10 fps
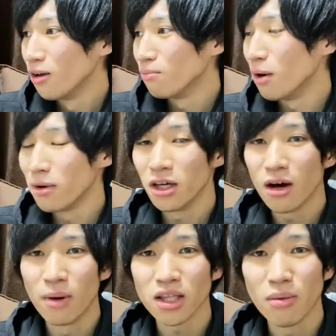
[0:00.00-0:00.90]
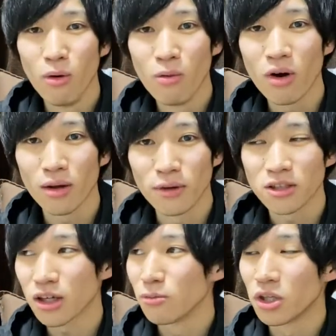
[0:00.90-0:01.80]
まあまあなんかまた桃か、まあ
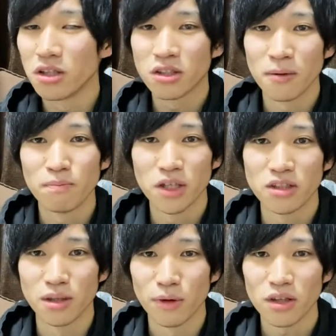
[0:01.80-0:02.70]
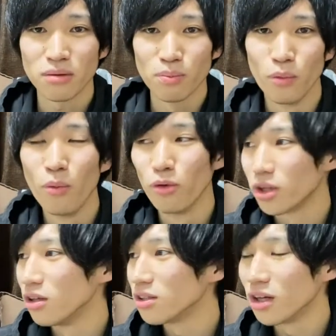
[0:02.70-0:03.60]
さっきもてっちゃんピーチで、また桃、
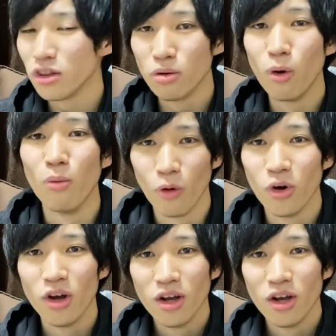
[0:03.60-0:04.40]
鉄モモ。